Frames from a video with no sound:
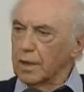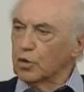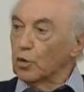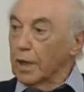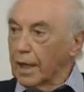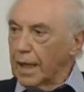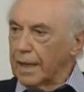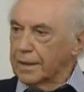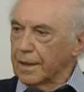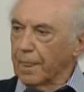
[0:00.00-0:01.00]

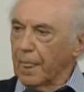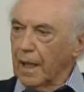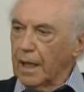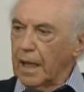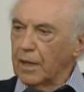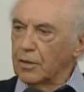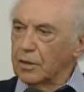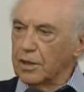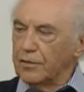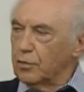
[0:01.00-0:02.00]
tonnellate l'anno
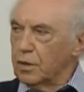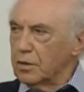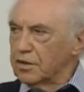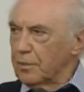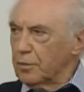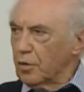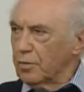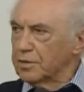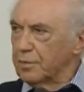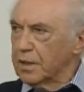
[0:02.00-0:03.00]
di rifiuti e non sa più
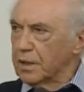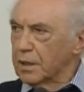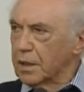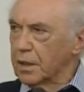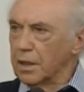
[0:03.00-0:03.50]
come smaltirli.